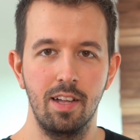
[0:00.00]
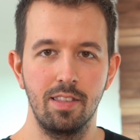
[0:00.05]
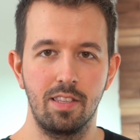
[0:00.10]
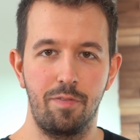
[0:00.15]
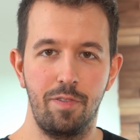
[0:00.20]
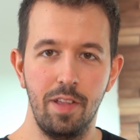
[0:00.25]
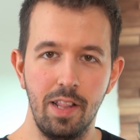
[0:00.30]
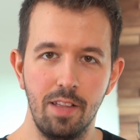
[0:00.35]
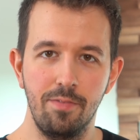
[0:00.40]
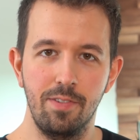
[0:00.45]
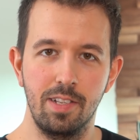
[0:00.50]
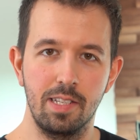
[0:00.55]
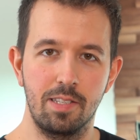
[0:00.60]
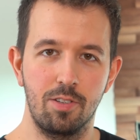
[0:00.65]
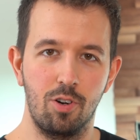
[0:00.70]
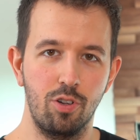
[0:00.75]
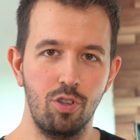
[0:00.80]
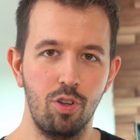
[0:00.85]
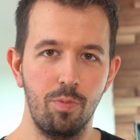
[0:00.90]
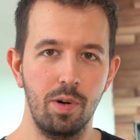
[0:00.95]
Der Filter wird jetzt
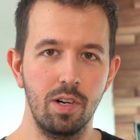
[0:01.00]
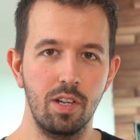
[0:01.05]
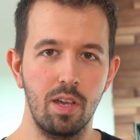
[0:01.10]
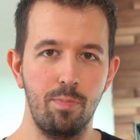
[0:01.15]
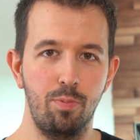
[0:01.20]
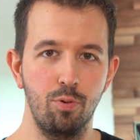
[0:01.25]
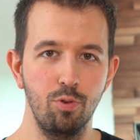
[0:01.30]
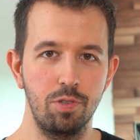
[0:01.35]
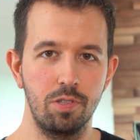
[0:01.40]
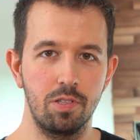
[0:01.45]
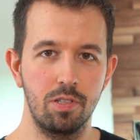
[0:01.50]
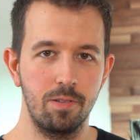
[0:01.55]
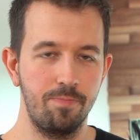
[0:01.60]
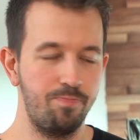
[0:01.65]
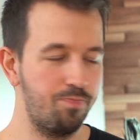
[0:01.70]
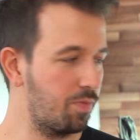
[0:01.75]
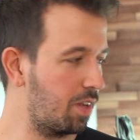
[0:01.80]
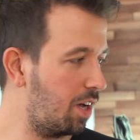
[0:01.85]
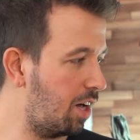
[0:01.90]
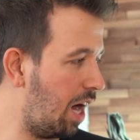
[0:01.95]
auch nochmal geputzt,
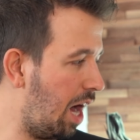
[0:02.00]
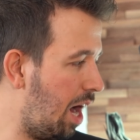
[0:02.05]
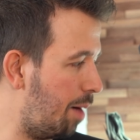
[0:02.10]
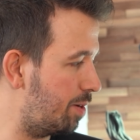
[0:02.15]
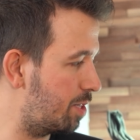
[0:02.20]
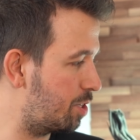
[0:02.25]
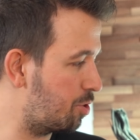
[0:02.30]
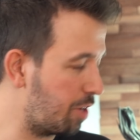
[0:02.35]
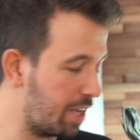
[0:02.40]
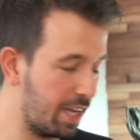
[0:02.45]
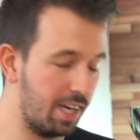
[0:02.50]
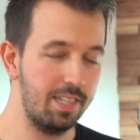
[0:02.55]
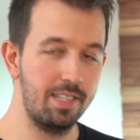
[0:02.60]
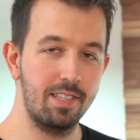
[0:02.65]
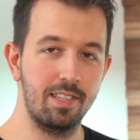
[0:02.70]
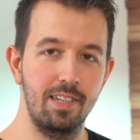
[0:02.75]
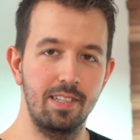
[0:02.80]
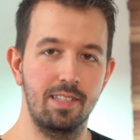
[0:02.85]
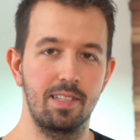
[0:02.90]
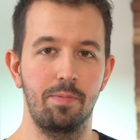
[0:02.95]
aber
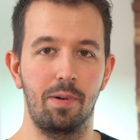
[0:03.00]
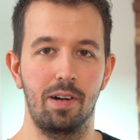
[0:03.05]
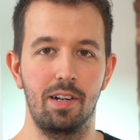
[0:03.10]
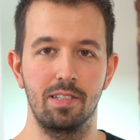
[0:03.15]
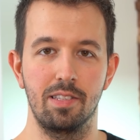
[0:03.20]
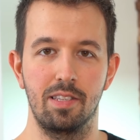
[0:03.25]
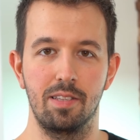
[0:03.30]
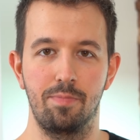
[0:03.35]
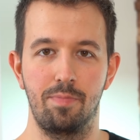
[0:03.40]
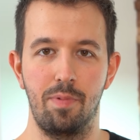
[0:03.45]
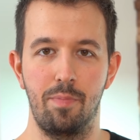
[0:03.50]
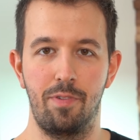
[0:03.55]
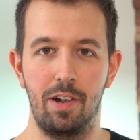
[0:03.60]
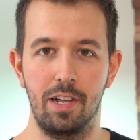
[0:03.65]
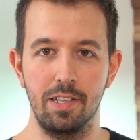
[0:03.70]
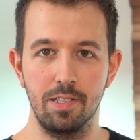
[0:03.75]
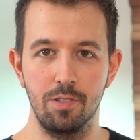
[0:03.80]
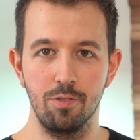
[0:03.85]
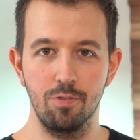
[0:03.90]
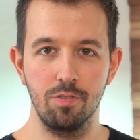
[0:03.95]
zuerst geht es einmal an die
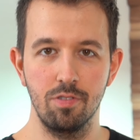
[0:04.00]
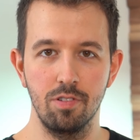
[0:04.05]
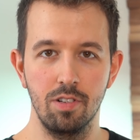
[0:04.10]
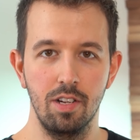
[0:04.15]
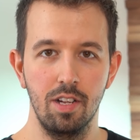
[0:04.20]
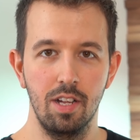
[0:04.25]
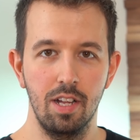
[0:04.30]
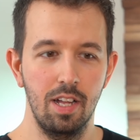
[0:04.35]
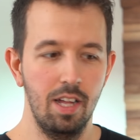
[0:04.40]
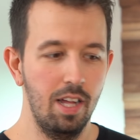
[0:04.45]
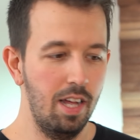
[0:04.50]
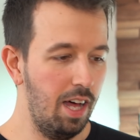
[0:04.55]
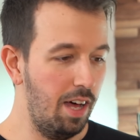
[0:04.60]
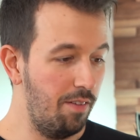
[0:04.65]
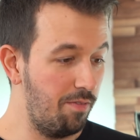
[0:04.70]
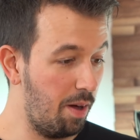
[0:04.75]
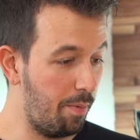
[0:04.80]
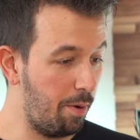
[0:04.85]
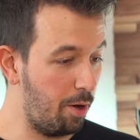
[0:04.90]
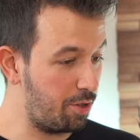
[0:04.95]
Bepflanzung.
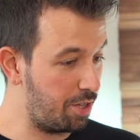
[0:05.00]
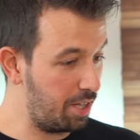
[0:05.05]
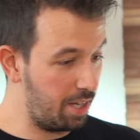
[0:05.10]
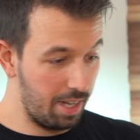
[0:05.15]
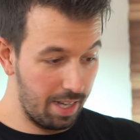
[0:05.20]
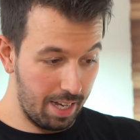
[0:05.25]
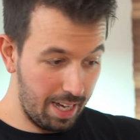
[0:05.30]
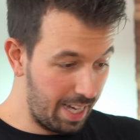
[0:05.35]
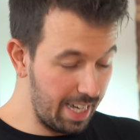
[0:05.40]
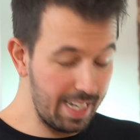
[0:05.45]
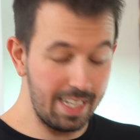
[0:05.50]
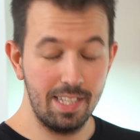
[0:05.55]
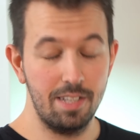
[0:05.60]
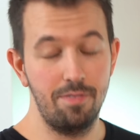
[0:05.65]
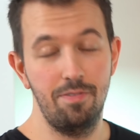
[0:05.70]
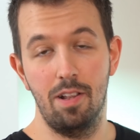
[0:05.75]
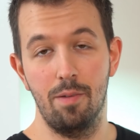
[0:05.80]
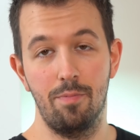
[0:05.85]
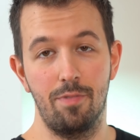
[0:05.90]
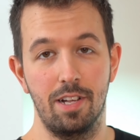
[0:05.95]
Wir haben heute richtig
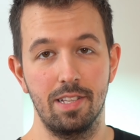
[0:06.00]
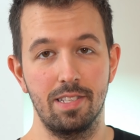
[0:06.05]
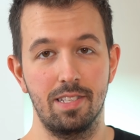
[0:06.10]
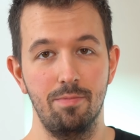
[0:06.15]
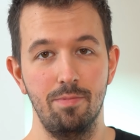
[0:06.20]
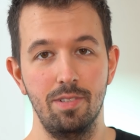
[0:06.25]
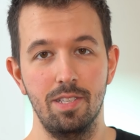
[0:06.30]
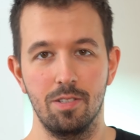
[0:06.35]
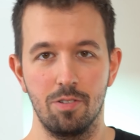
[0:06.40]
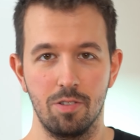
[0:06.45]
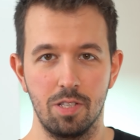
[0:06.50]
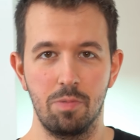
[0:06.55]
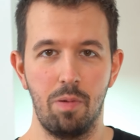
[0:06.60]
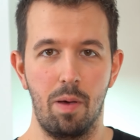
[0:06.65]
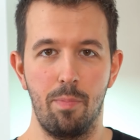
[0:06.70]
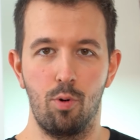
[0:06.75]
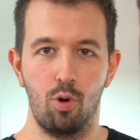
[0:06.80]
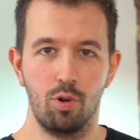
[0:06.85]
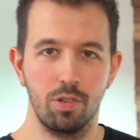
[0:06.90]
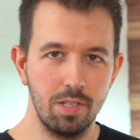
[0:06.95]
viele Pflanzen mit, also zwei
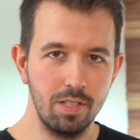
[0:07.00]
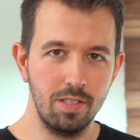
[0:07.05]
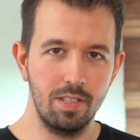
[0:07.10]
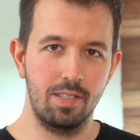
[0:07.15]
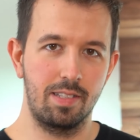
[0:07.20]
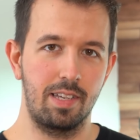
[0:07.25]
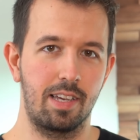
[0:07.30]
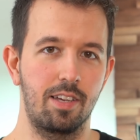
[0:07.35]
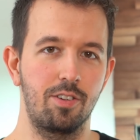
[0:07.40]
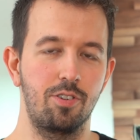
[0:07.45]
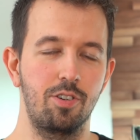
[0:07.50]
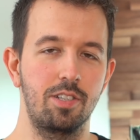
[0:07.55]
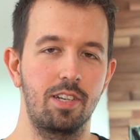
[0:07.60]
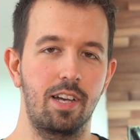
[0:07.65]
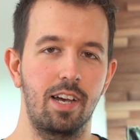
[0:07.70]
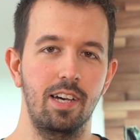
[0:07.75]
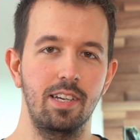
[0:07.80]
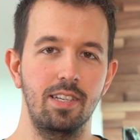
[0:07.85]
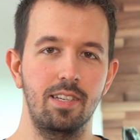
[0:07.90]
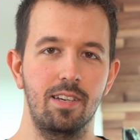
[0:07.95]
Boxen, die zeige ich euch
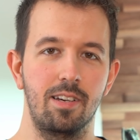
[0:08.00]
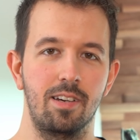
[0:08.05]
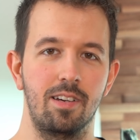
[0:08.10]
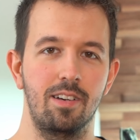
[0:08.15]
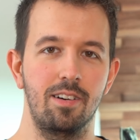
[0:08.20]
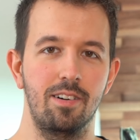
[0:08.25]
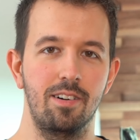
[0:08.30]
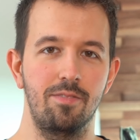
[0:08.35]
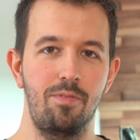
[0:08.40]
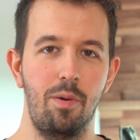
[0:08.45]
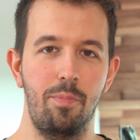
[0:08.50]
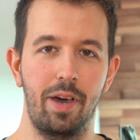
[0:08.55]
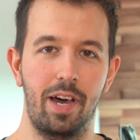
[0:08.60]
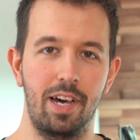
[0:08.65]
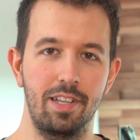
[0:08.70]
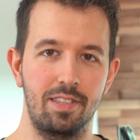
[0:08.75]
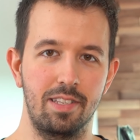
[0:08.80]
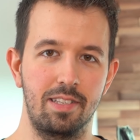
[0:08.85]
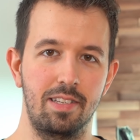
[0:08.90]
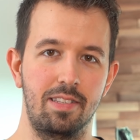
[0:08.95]
gleich. Äh, wir
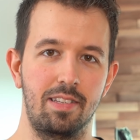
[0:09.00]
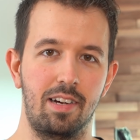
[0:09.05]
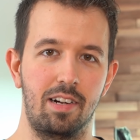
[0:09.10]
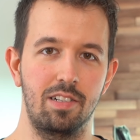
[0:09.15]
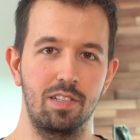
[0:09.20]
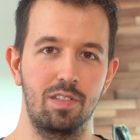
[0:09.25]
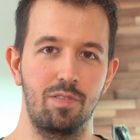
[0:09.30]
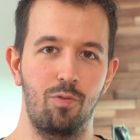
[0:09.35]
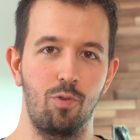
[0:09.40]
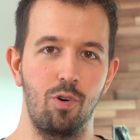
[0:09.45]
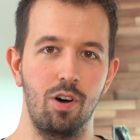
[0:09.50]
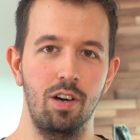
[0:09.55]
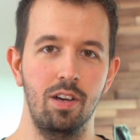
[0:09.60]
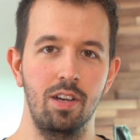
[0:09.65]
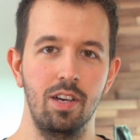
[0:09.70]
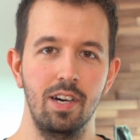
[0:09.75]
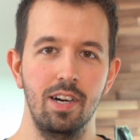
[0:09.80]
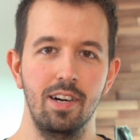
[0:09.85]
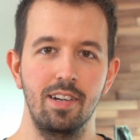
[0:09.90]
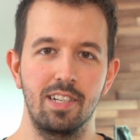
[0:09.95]
bereiten das jetzt alles vor,
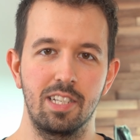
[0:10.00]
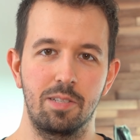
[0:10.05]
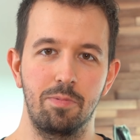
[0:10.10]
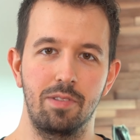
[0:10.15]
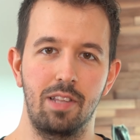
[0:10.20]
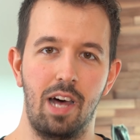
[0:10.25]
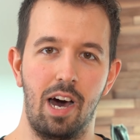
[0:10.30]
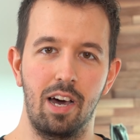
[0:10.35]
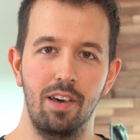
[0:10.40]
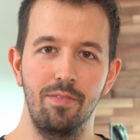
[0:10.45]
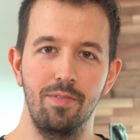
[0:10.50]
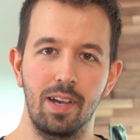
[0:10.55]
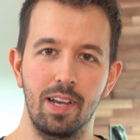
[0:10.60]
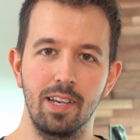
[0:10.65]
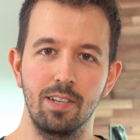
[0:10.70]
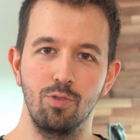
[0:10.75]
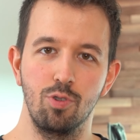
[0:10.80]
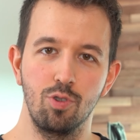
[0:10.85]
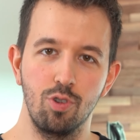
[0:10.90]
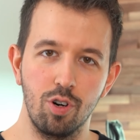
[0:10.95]
dass man nachher
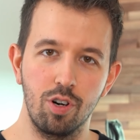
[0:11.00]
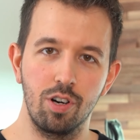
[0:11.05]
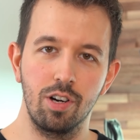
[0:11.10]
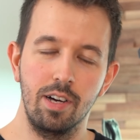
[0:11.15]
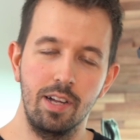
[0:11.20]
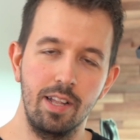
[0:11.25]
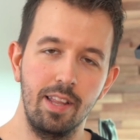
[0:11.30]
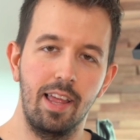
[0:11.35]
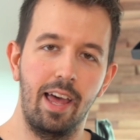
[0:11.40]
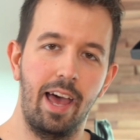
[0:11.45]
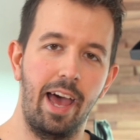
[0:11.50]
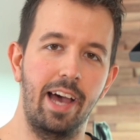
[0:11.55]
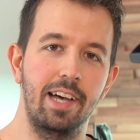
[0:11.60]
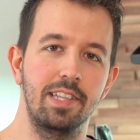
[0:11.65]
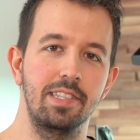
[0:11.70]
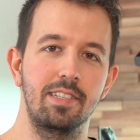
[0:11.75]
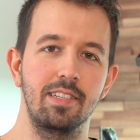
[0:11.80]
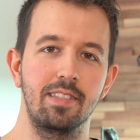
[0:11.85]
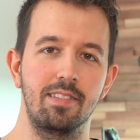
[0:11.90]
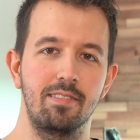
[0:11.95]
wirklich nur noch
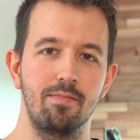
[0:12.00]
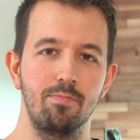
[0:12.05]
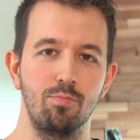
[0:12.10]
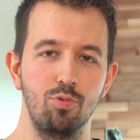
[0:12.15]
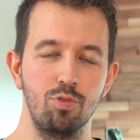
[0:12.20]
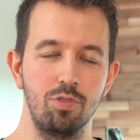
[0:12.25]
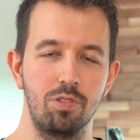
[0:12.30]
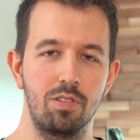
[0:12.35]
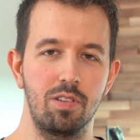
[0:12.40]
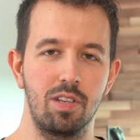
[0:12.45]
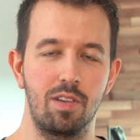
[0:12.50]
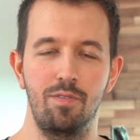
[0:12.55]
einsetzen muss.